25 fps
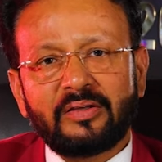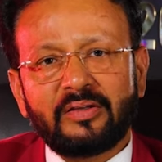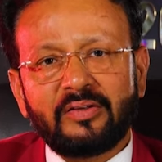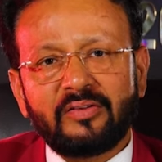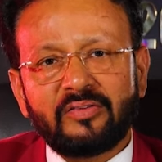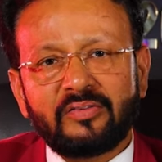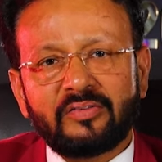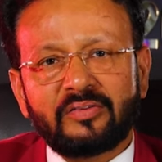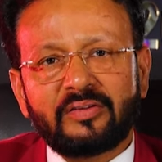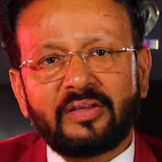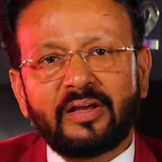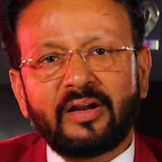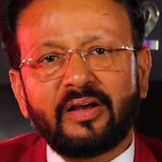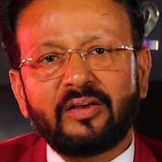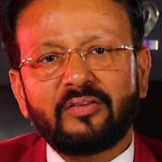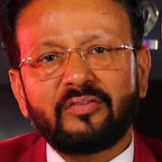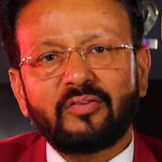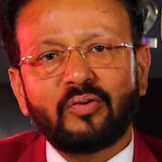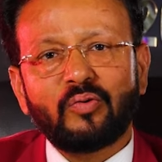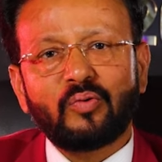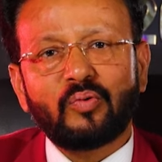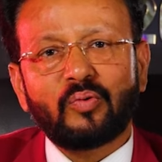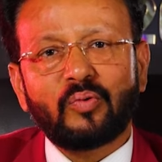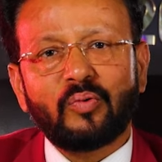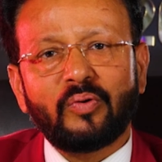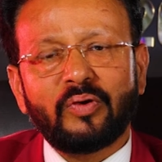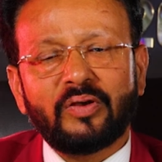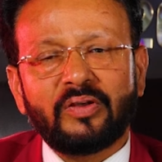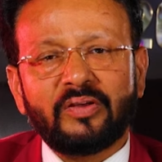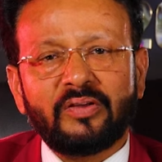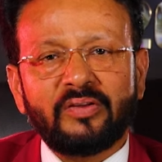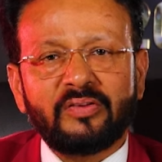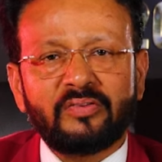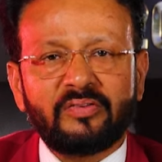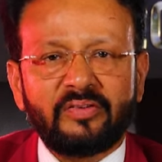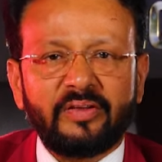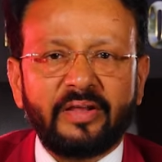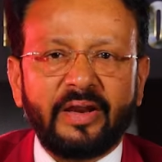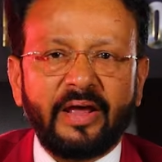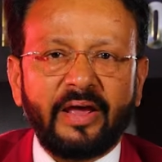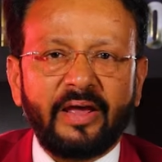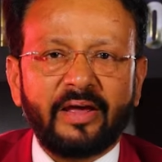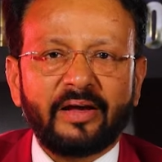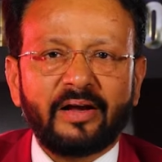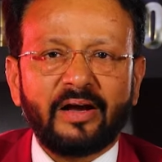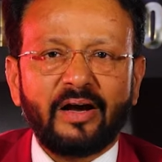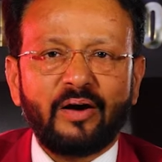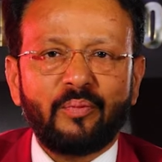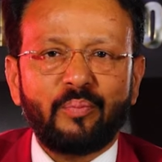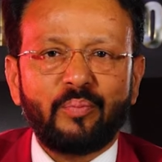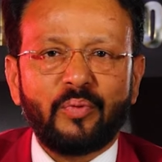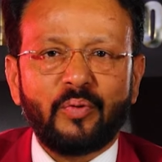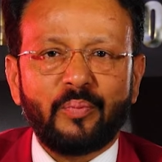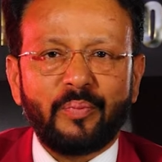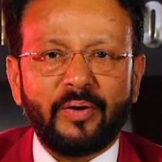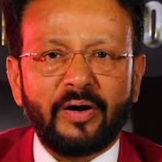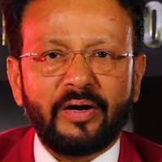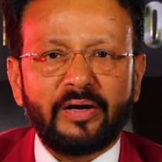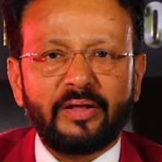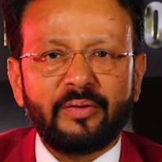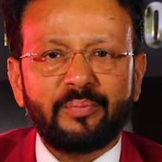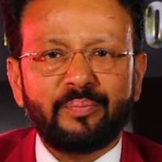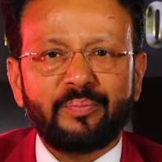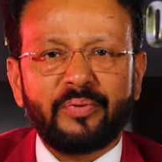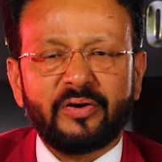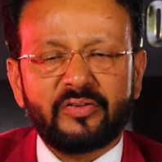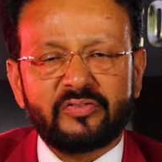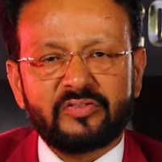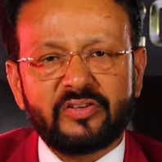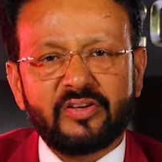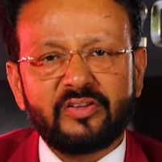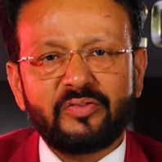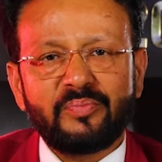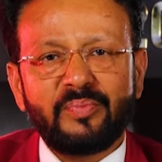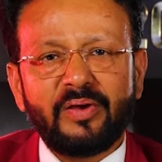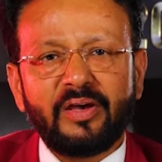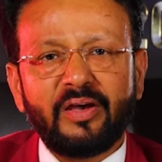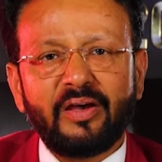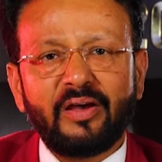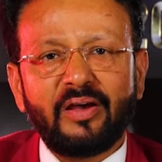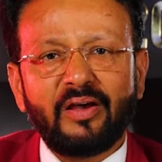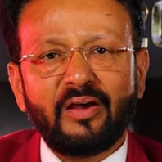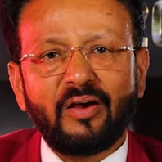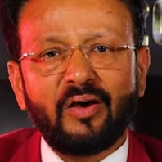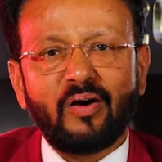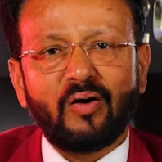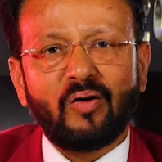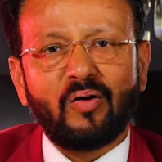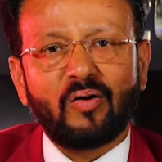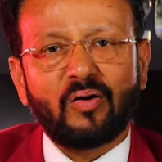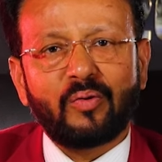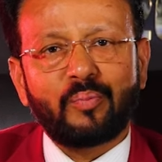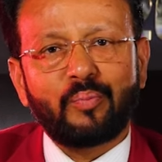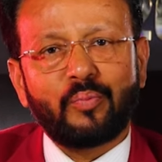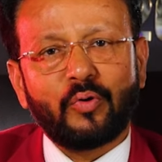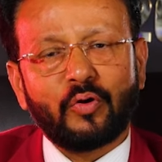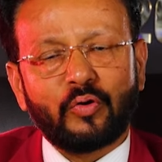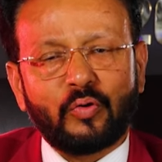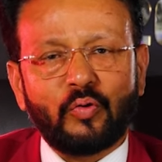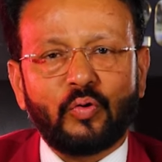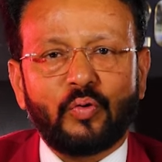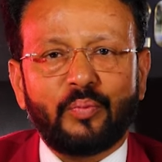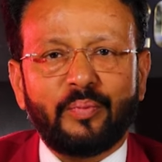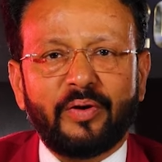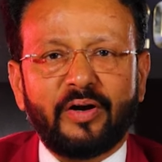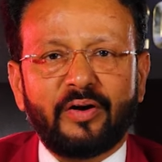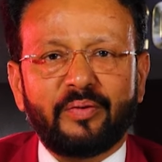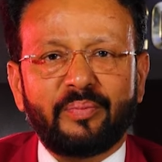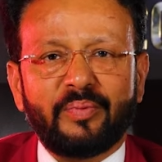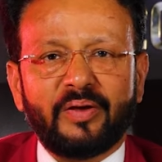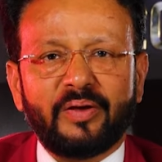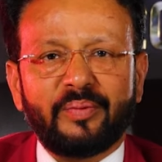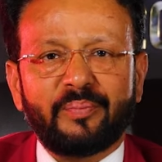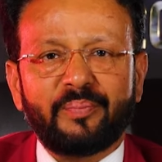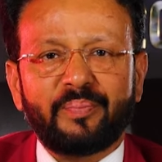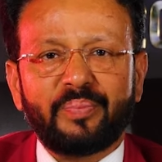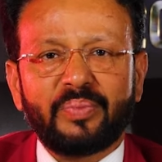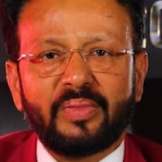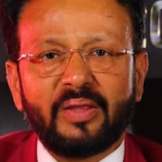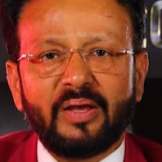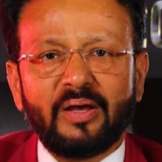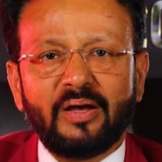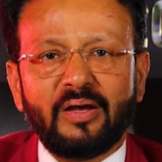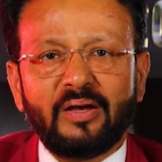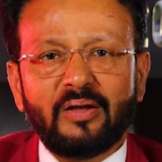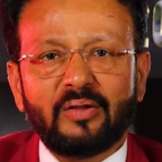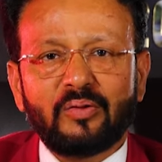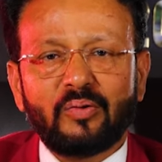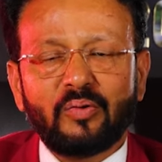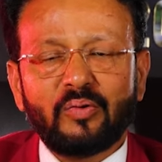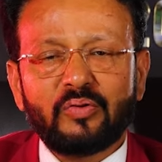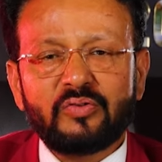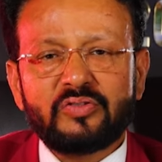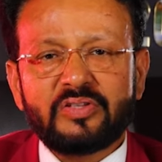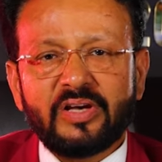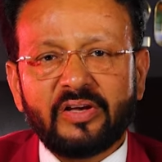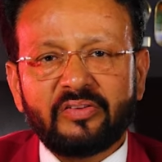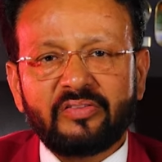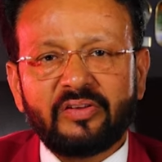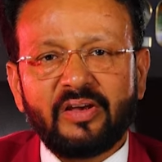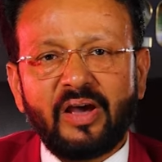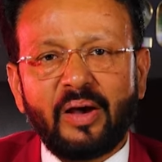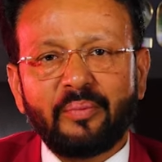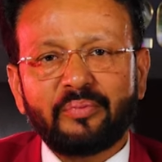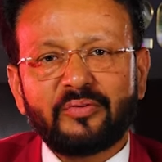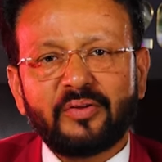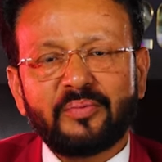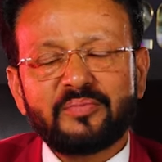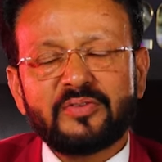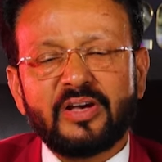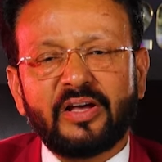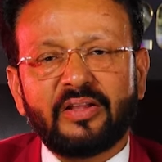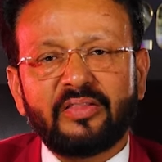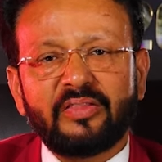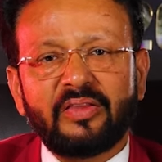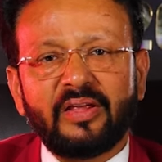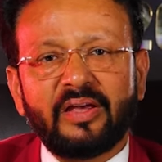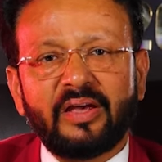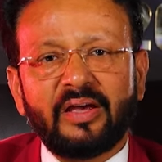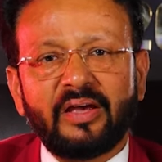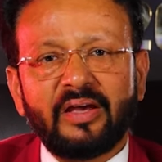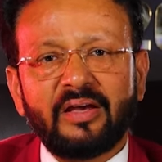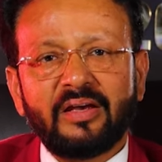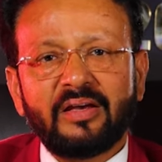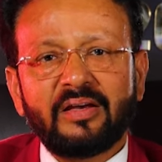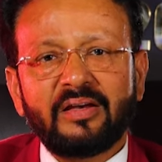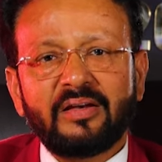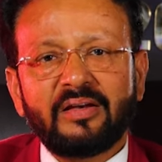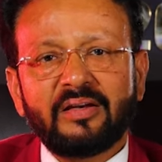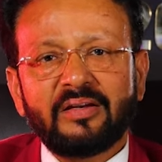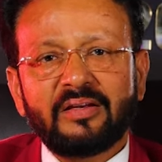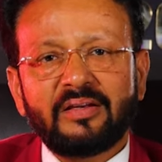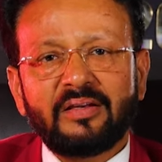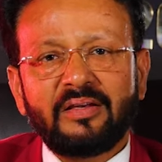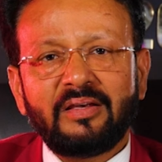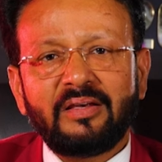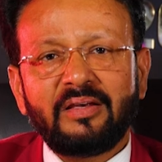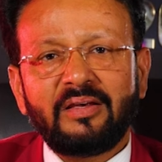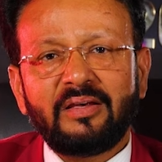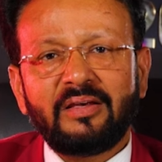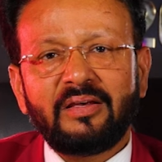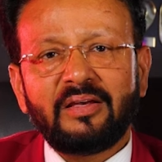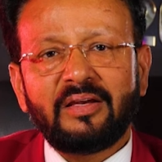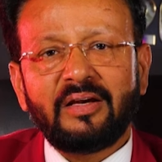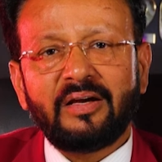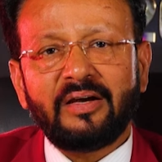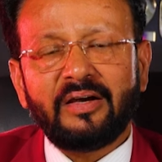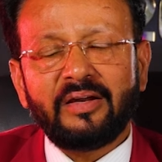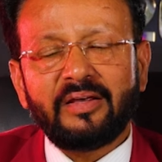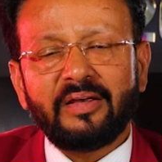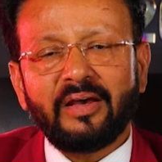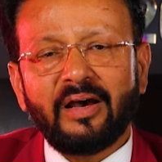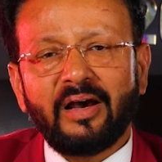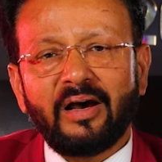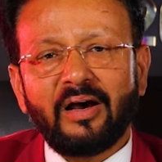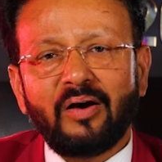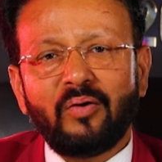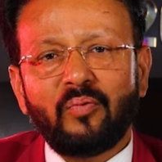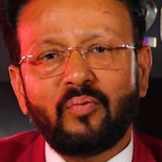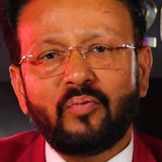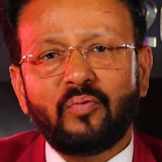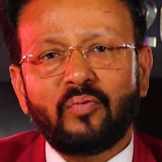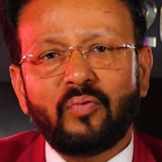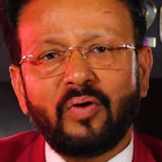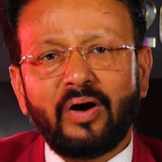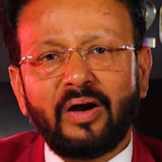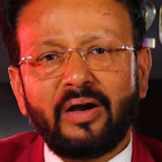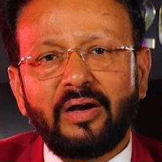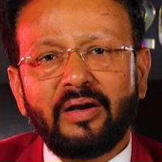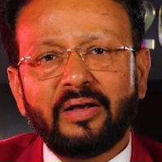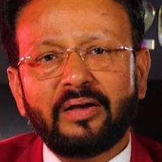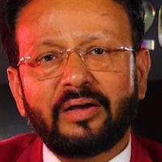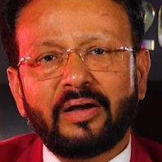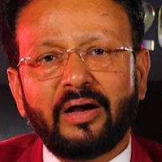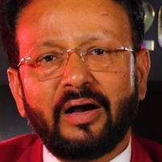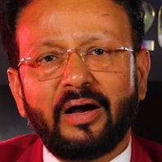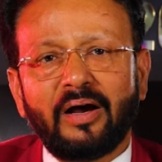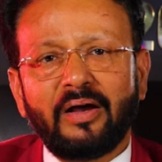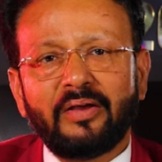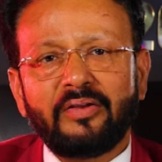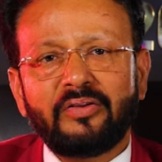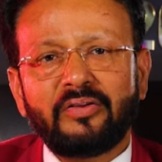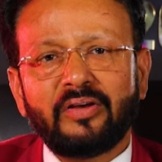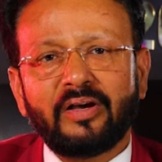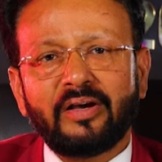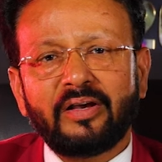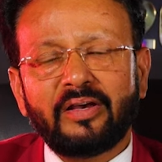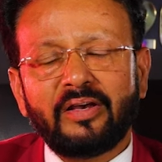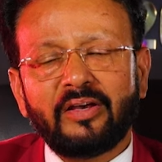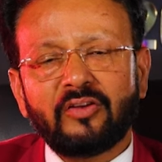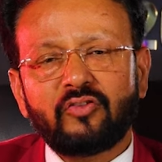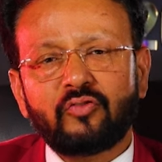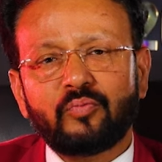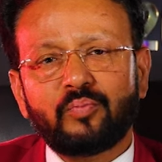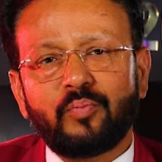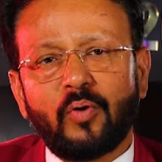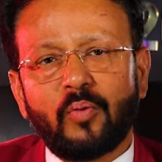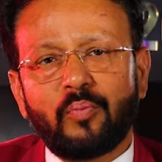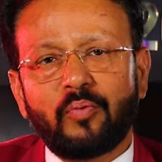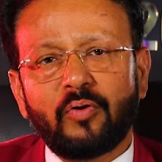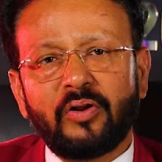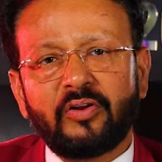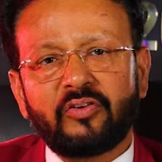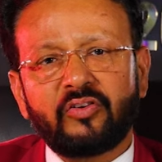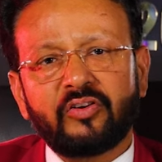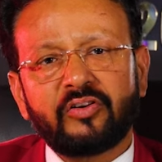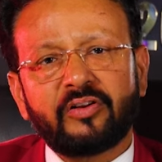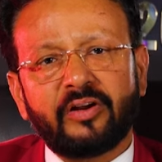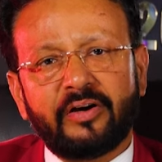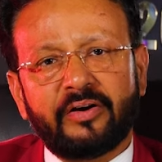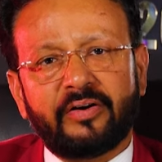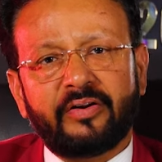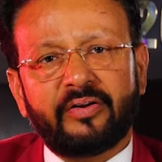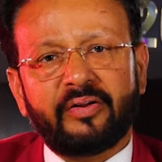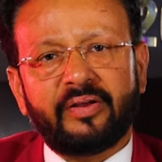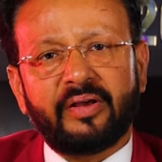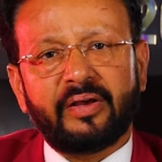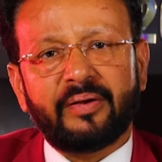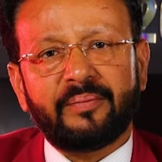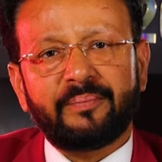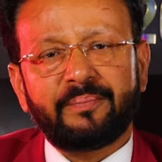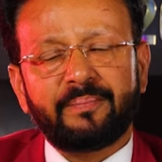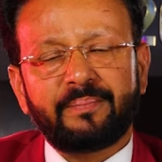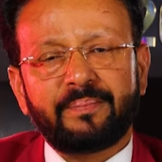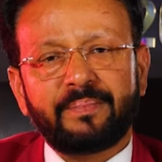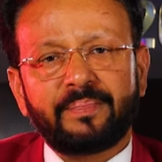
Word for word: किस तरह से उनको इजी रहेगा प्रॉपर्टी परचेज में और प्रोक्योरमेंट में तो जैसे आप सब जानते हैं कि इंडिया वर्ल्ड का यंगेस्ट पॉपुलेशन कंट्री है